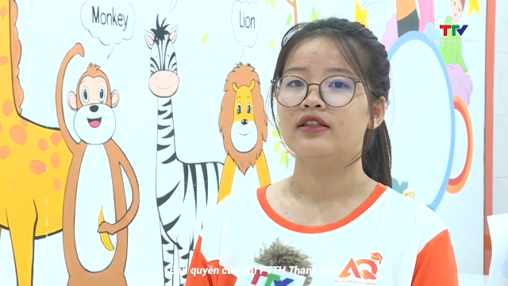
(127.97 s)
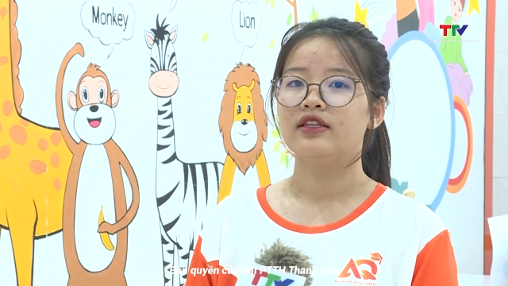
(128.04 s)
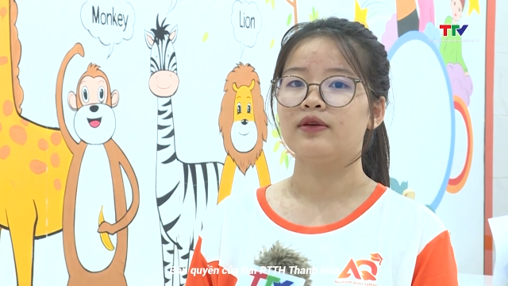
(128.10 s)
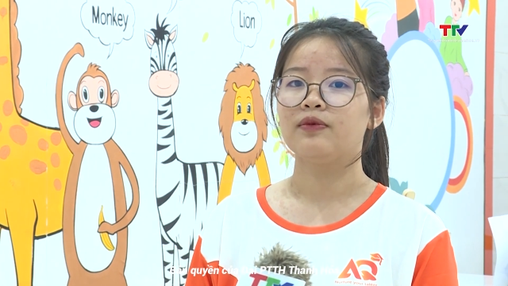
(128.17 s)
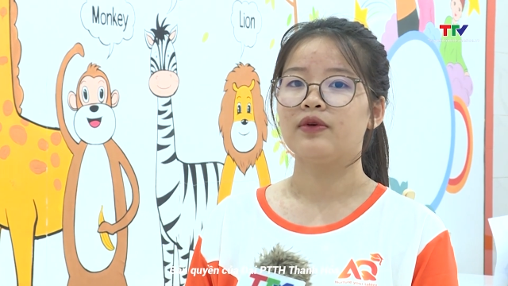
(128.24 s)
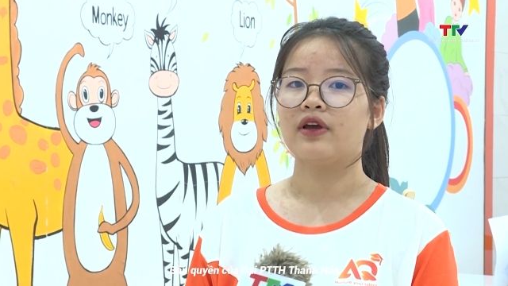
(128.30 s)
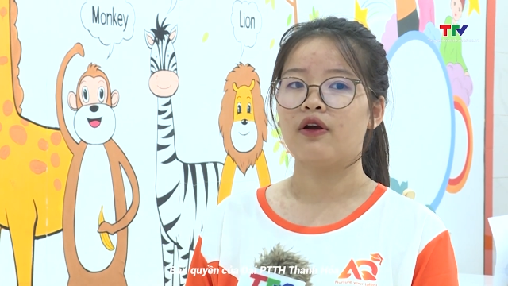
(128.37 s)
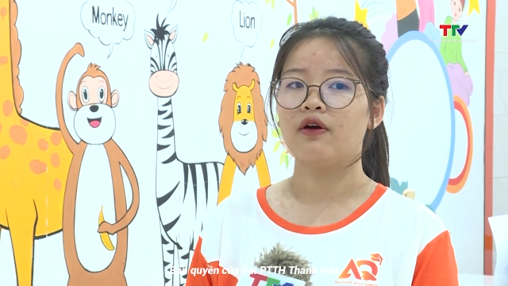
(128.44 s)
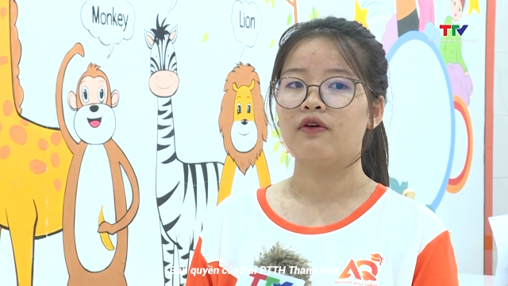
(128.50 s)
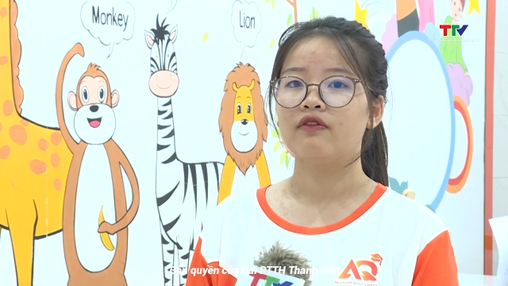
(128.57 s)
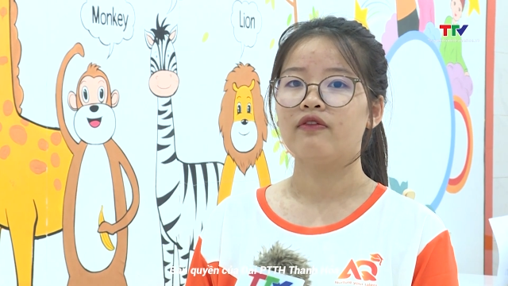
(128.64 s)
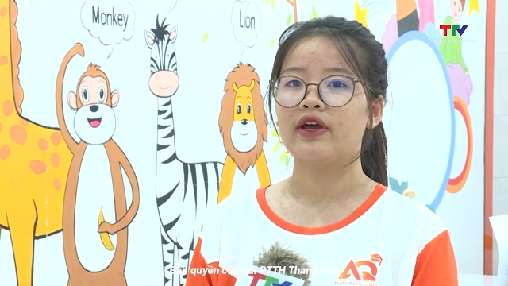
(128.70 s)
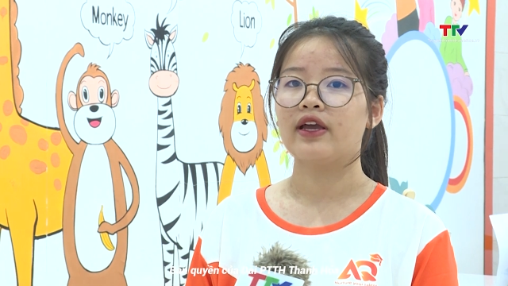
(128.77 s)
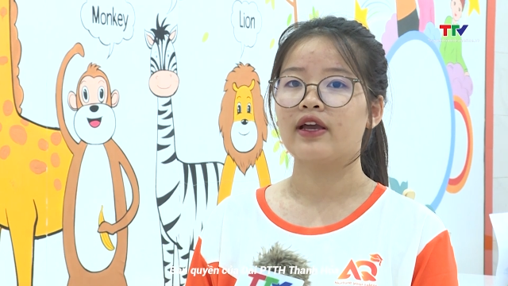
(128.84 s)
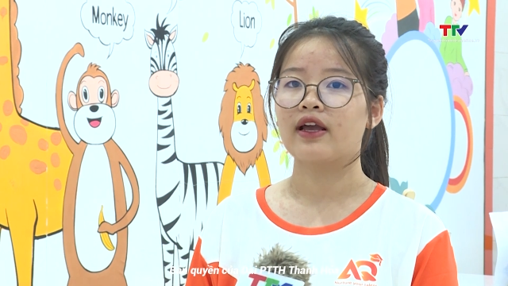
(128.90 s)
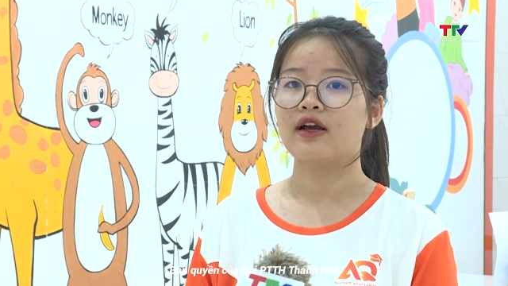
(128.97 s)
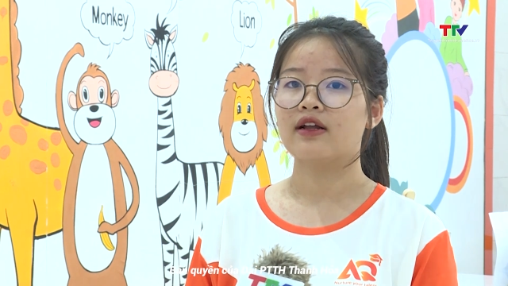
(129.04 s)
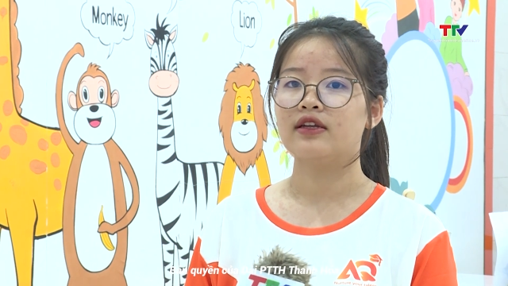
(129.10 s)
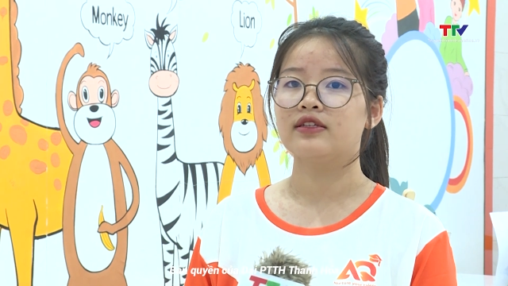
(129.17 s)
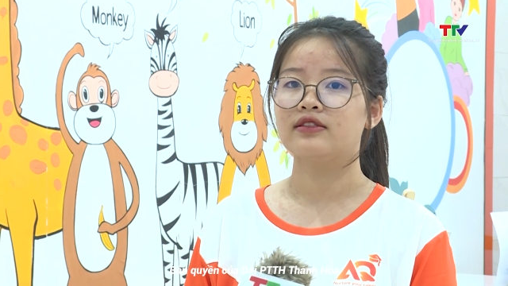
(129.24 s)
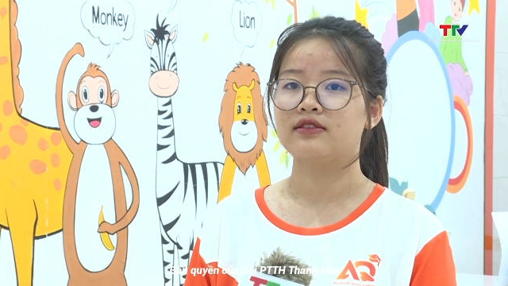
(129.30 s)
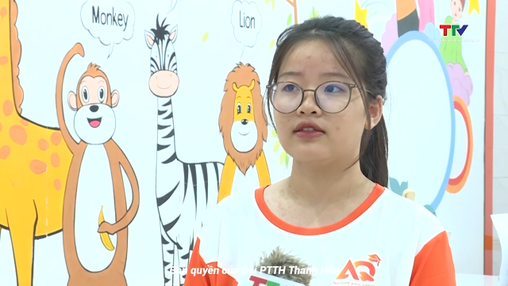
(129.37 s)
tìm hiểu về
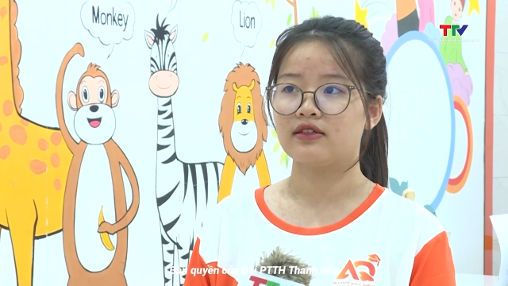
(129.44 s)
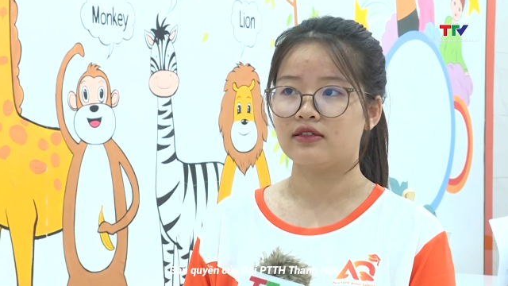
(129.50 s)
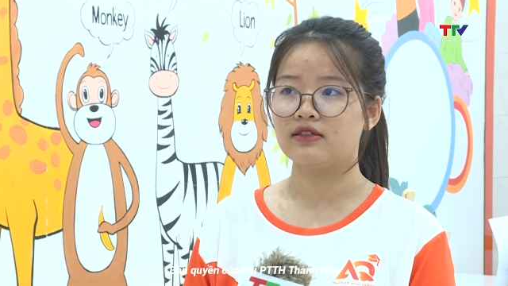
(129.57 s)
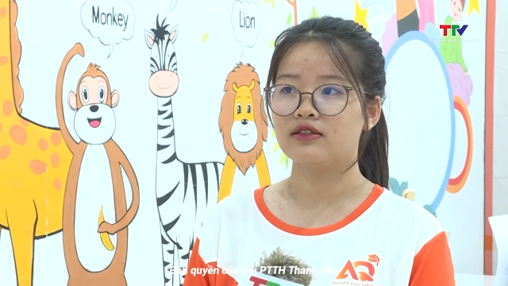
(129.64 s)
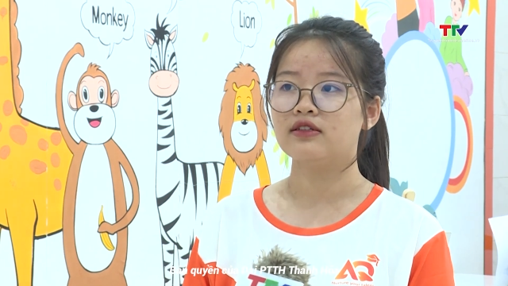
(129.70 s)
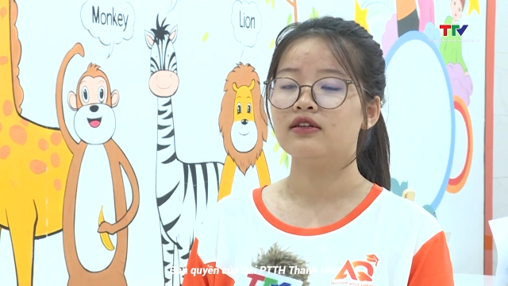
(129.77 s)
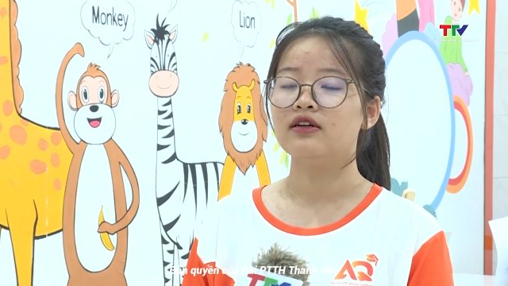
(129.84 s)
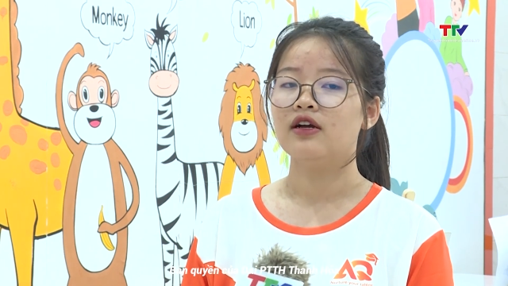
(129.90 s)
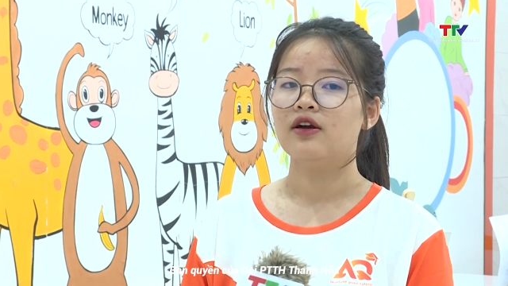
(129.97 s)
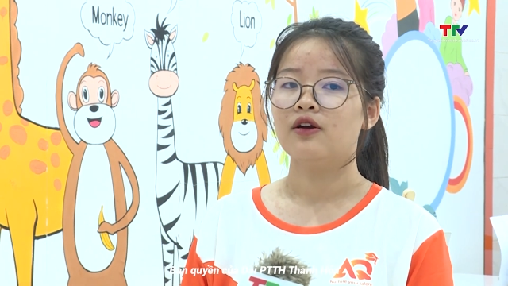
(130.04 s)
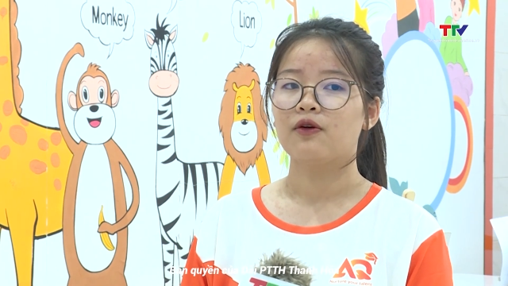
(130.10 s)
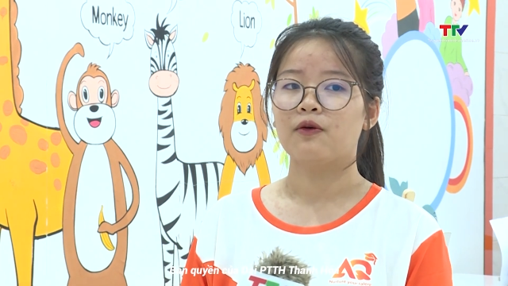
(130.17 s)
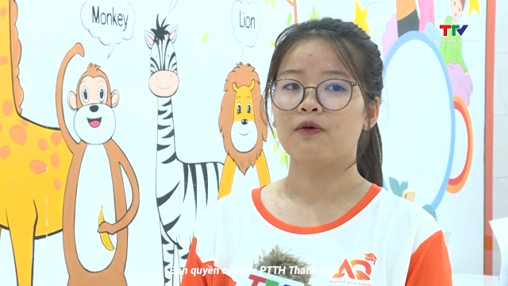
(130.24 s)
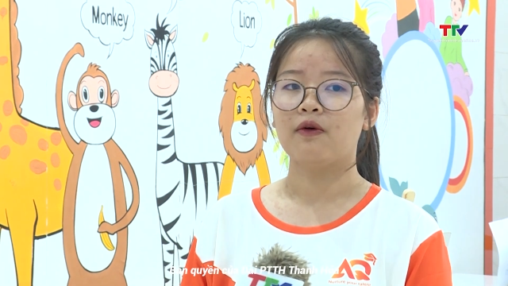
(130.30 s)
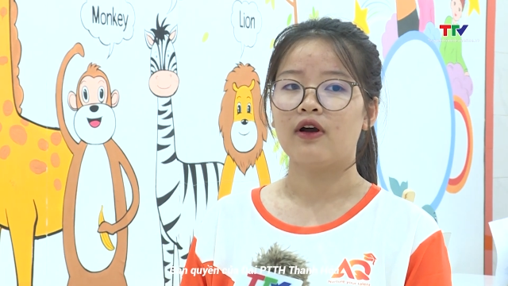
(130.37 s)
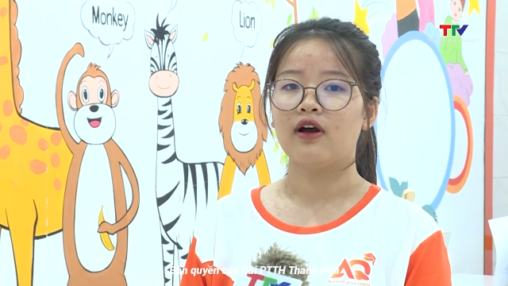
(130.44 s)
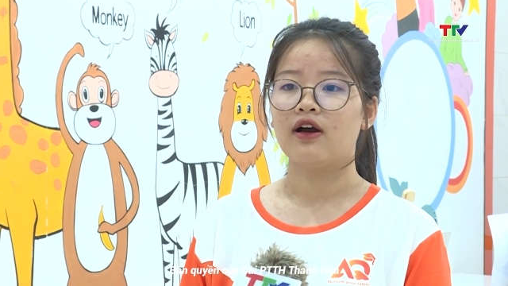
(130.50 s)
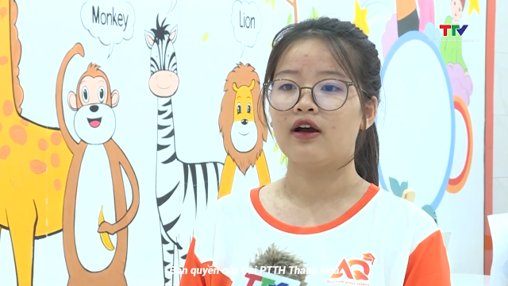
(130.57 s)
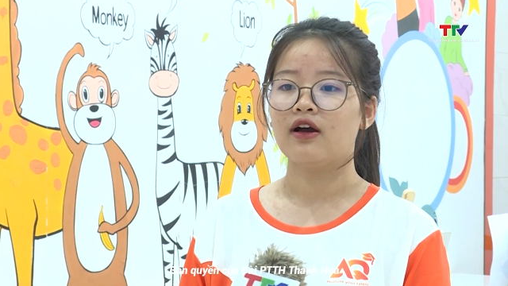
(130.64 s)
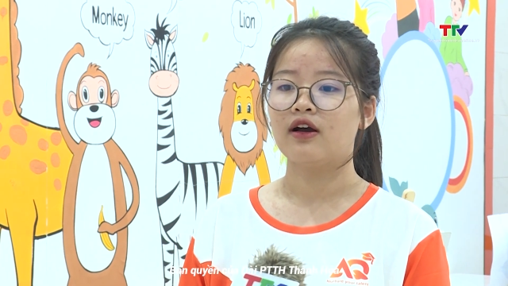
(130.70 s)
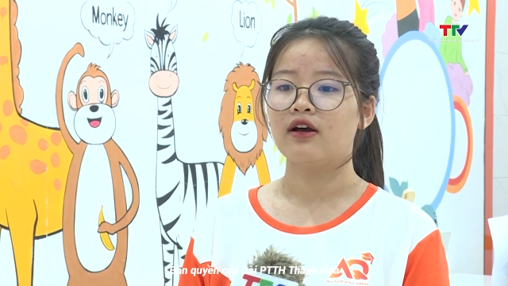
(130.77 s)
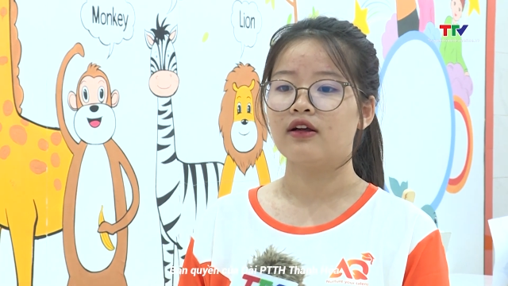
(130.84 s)
lịch sử của
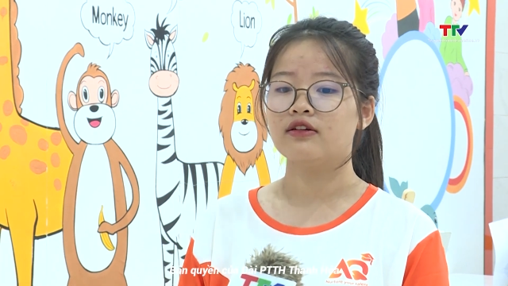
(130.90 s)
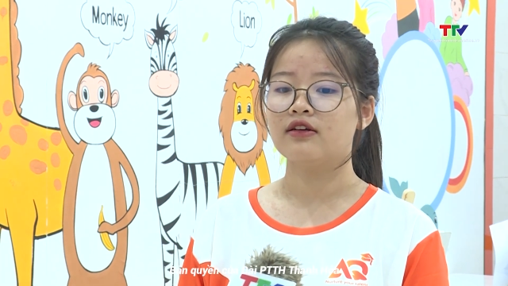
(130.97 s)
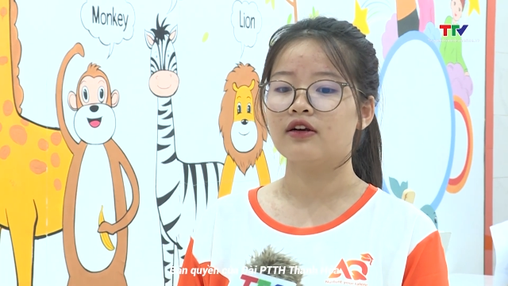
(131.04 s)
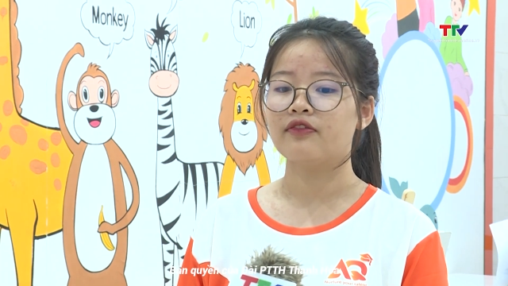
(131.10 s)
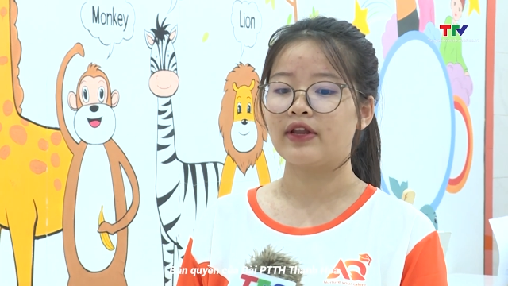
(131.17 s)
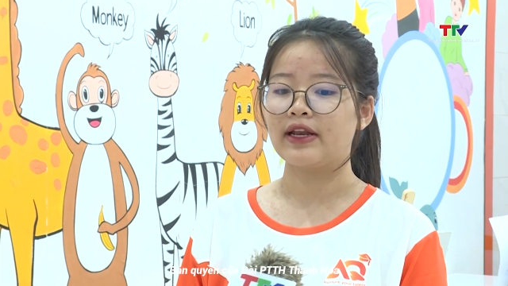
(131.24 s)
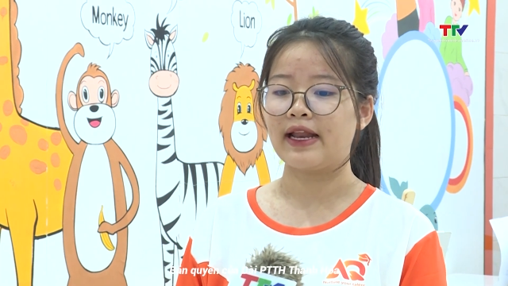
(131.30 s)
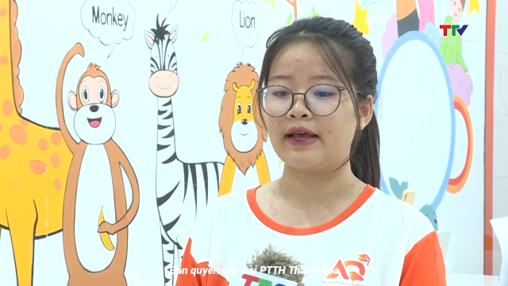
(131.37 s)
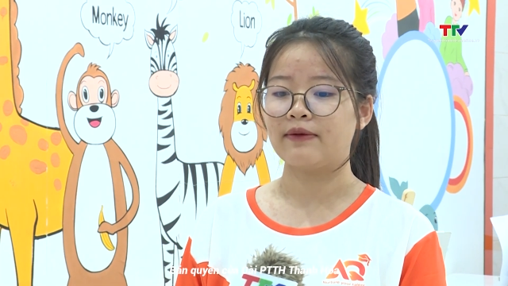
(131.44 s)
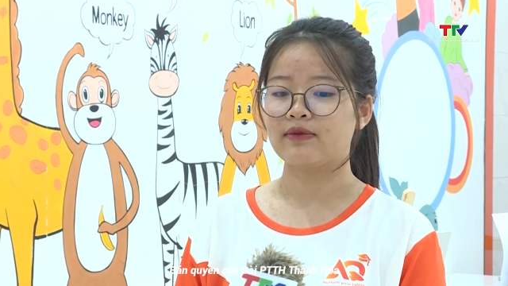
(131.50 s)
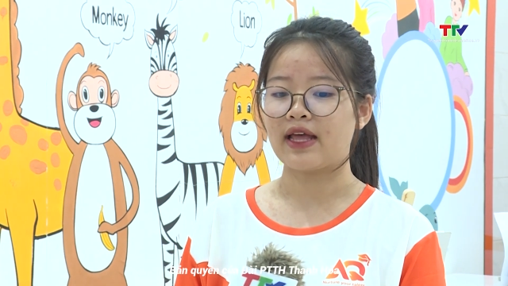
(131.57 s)
nước Việt Nam